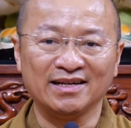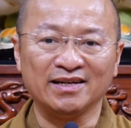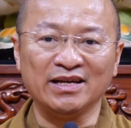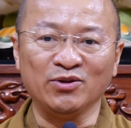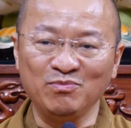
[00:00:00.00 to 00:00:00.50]

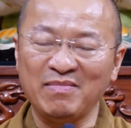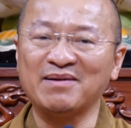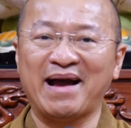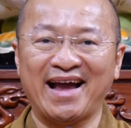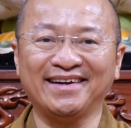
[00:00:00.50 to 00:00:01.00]
đi đúng
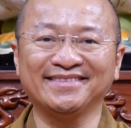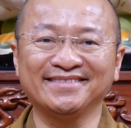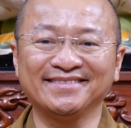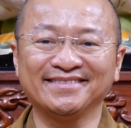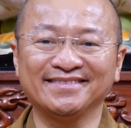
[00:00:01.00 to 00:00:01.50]
bài bản
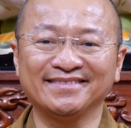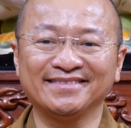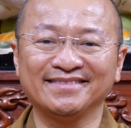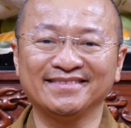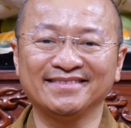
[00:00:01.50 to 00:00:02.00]

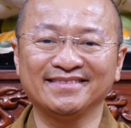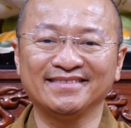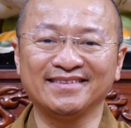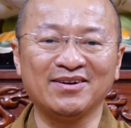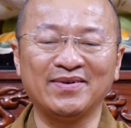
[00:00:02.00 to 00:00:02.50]

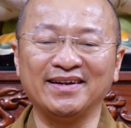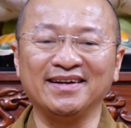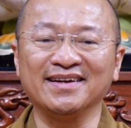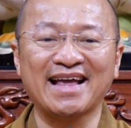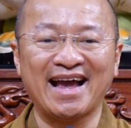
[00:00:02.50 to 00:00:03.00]
chứ không phải là
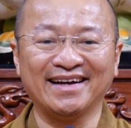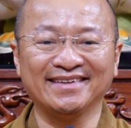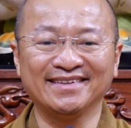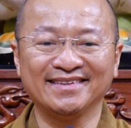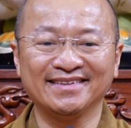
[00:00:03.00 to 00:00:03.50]
đơn giản
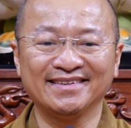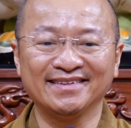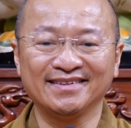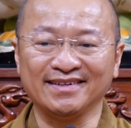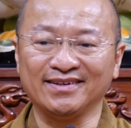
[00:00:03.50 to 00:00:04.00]

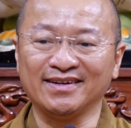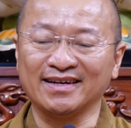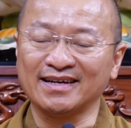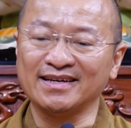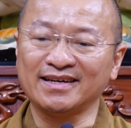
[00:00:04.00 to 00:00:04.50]
thì đó là
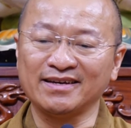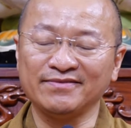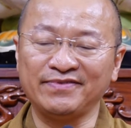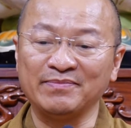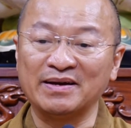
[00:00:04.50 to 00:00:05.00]
cái cái
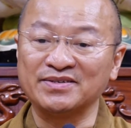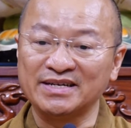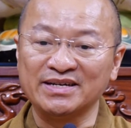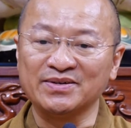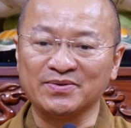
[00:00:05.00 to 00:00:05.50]
phân biệt
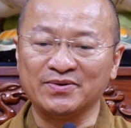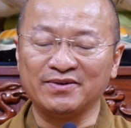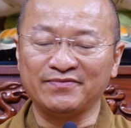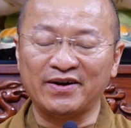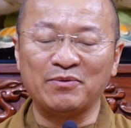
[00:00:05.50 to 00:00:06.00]
riêng
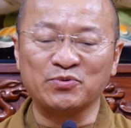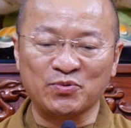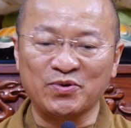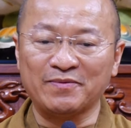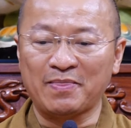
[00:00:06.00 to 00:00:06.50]
của Phật học Trung
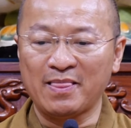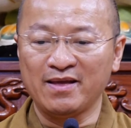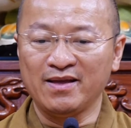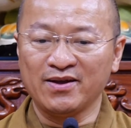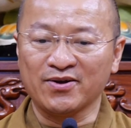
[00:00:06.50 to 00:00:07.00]
Quốc
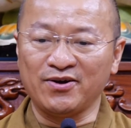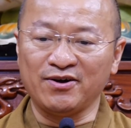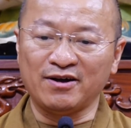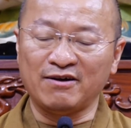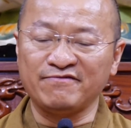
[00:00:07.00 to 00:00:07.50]

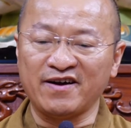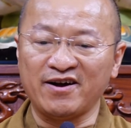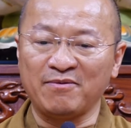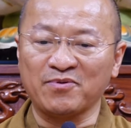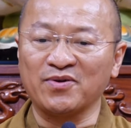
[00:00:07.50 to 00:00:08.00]
còn à, phật
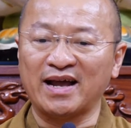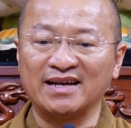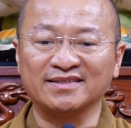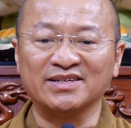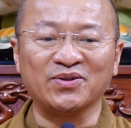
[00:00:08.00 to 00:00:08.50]
học còn
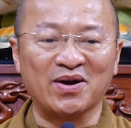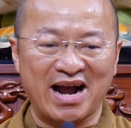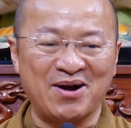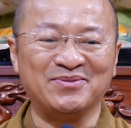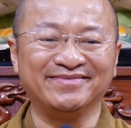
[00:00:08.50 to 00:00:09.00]
lại trên toàn
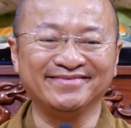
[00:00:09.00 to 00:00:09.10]
cầu